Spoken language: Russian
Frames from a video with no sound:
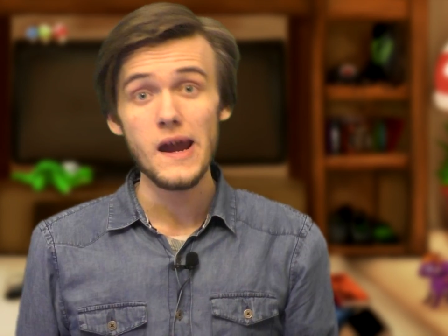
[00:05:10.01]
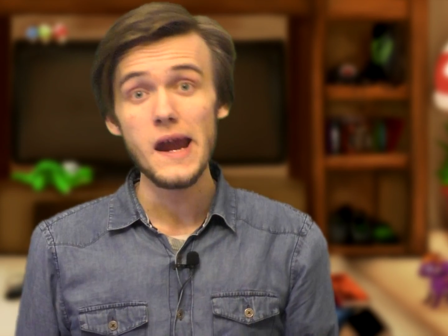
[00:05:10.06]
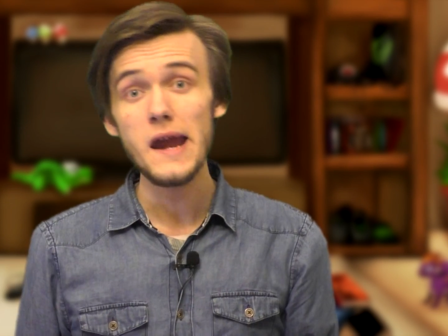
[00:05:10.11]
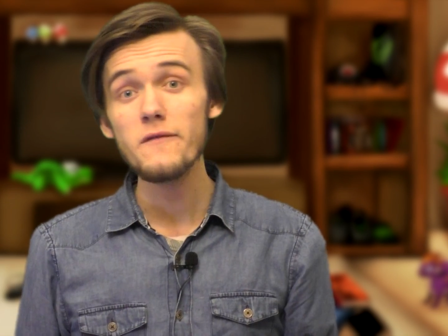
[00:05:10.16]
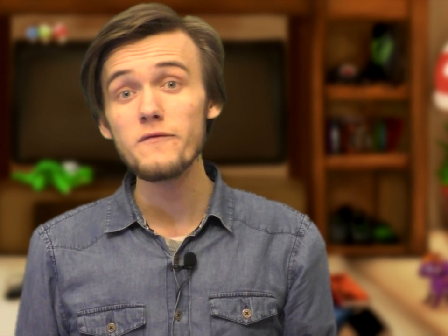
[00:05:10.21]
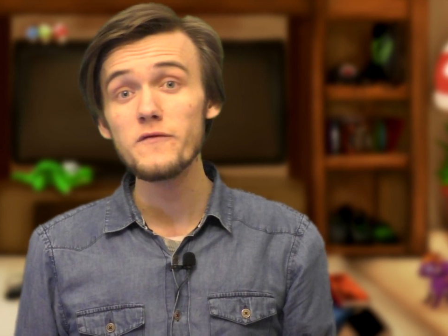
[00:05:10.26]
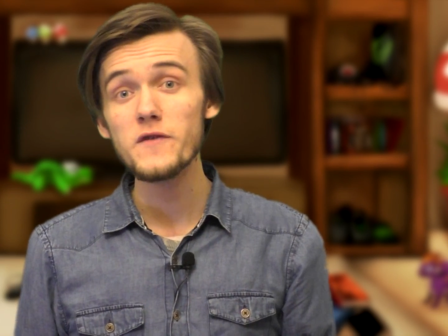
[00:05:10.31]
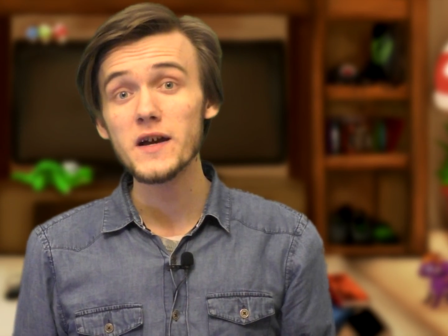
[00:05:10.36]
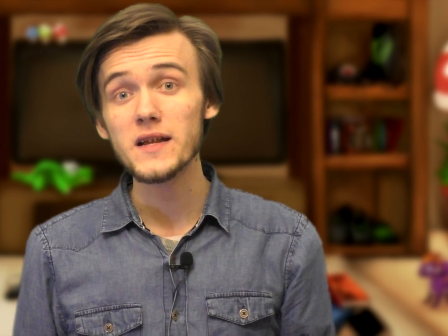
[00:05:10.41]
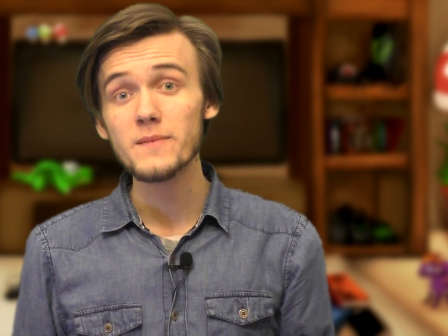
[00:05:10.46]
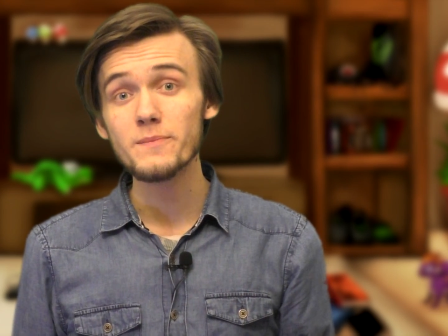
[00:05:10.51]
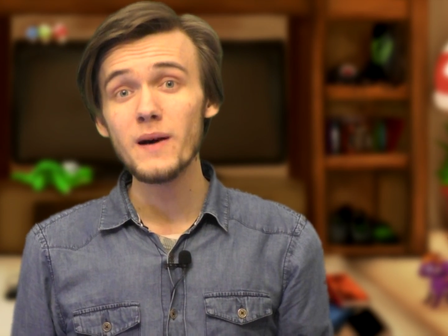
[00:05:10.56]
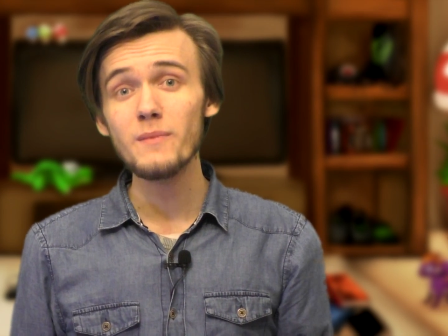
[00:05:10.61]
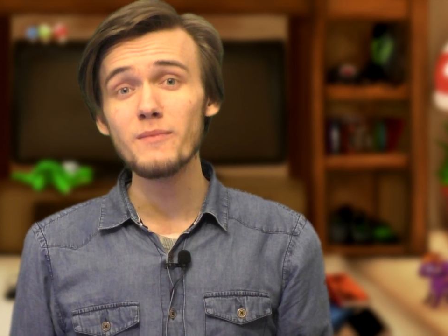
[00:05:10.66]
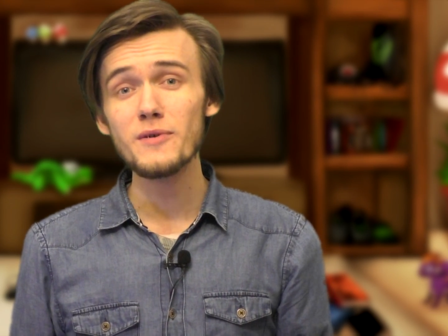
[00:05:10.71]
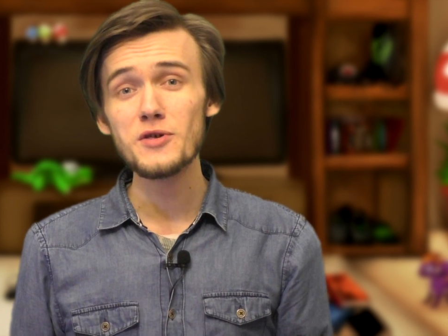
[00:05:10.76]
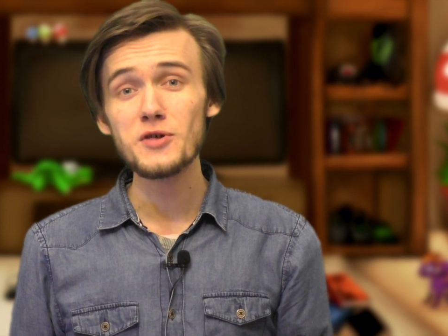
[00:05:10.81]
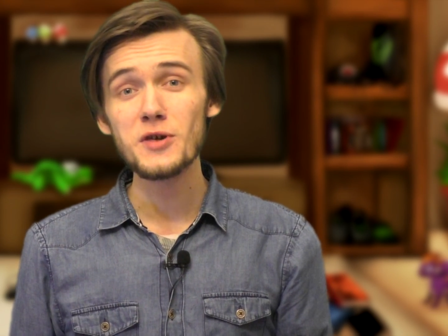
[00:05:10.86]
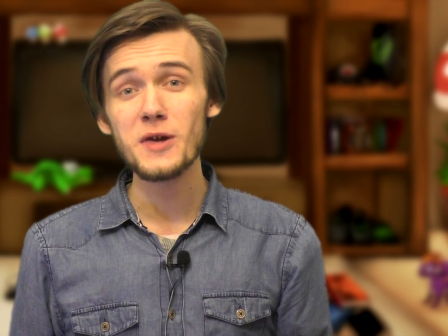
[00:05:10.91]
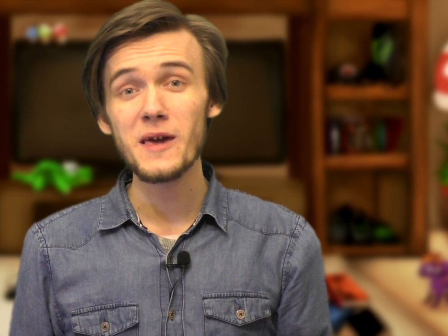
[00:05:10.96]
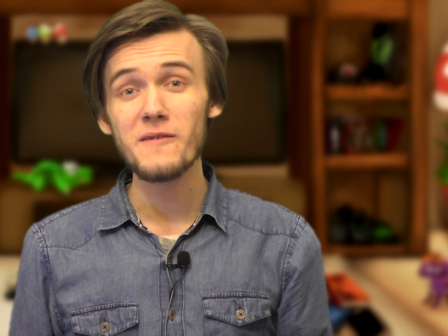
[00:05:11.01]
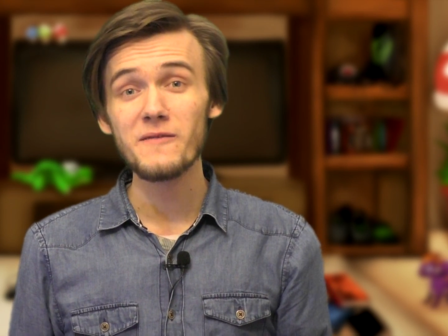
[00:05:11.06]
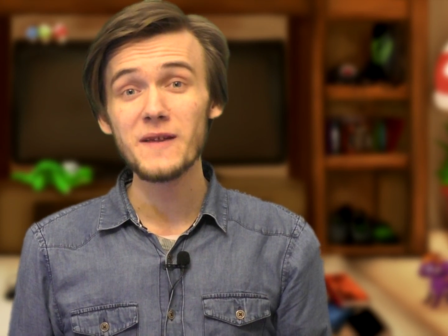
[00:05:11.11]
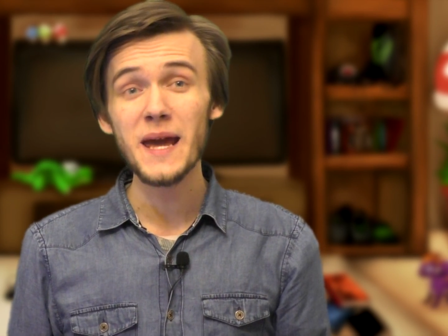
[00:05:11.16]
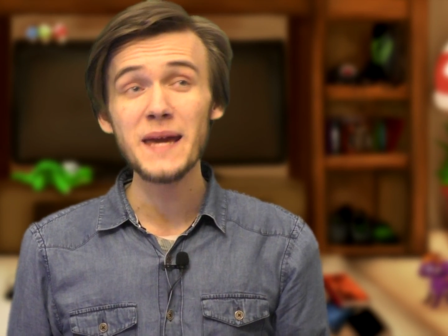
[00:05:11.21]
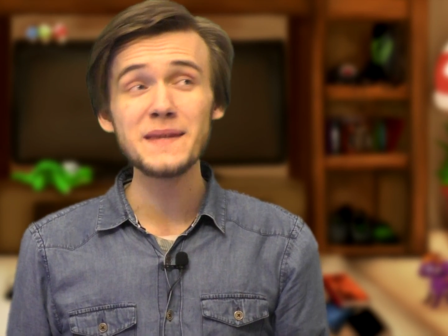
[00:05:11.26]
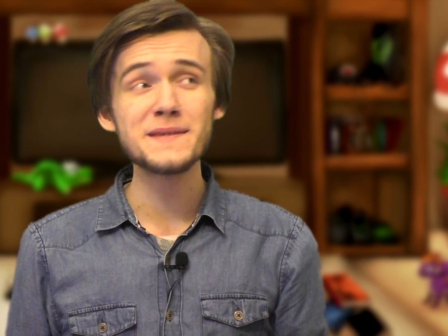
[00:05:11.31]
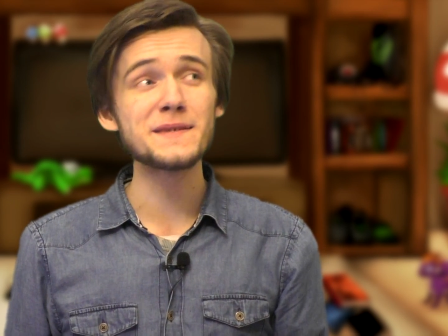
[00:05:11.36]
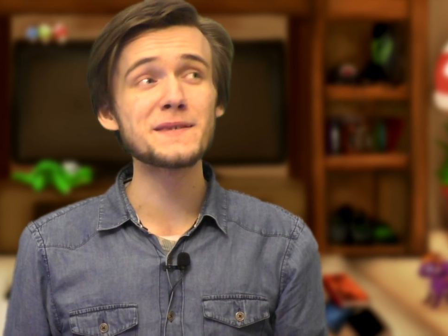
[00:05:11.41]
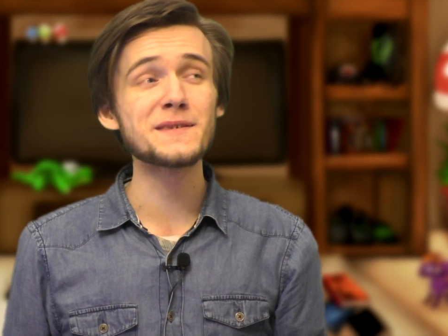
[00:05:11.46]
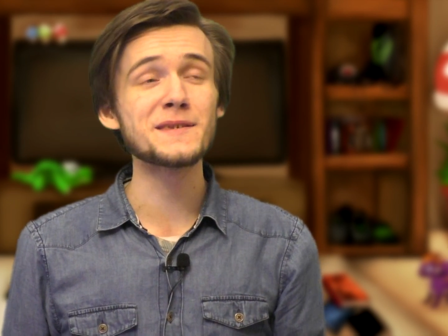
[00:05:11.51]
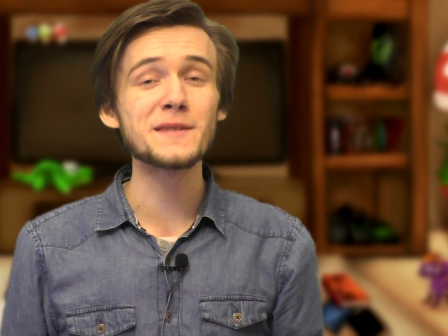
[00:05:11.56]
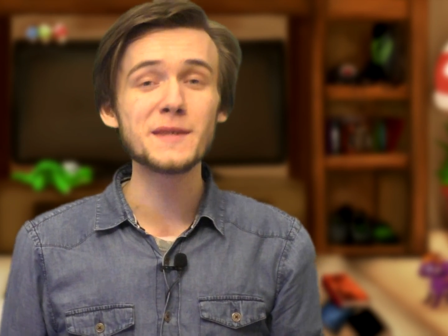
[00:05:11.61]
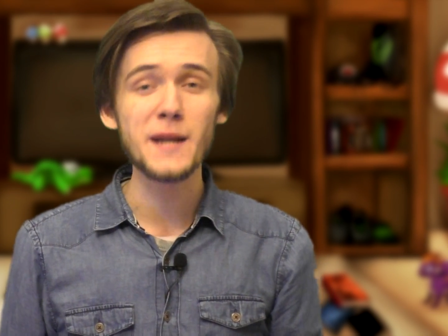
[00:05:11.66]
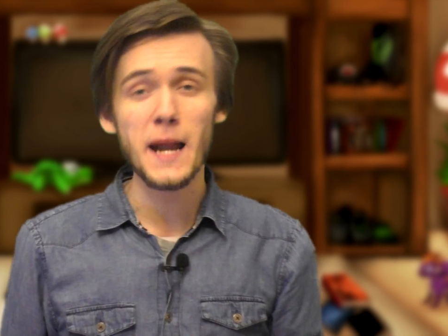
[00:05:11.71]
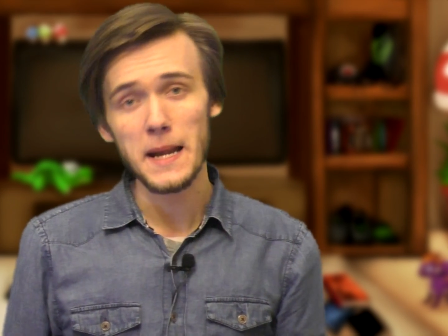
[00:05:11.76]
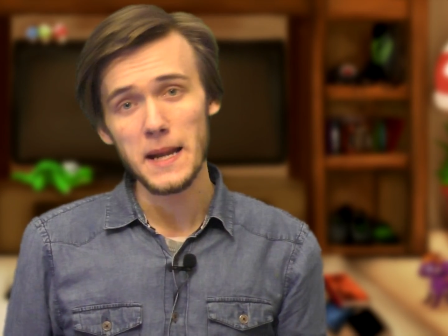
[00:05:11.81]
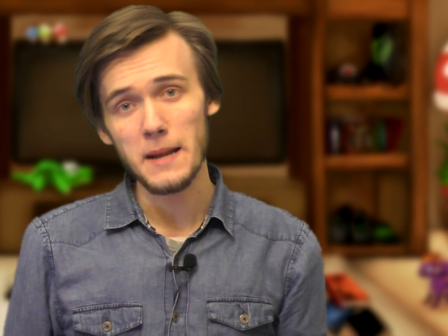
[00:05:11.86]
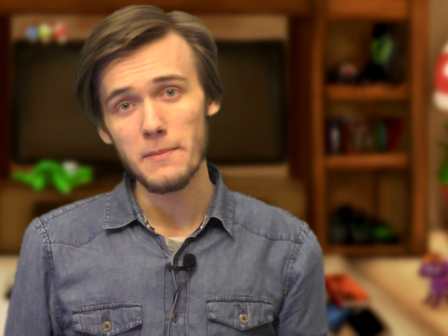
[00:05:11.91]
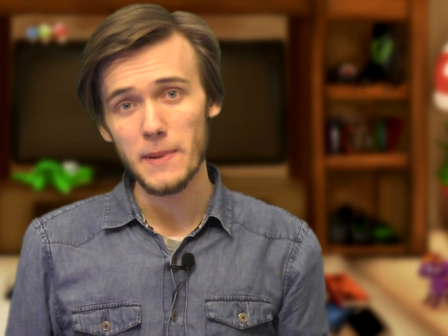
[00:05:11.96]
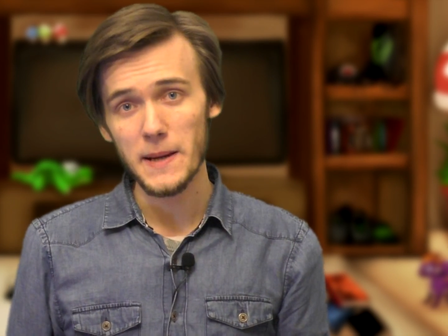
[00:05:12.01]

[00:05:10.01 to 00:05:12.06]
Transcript: Эффект бабочки является центральным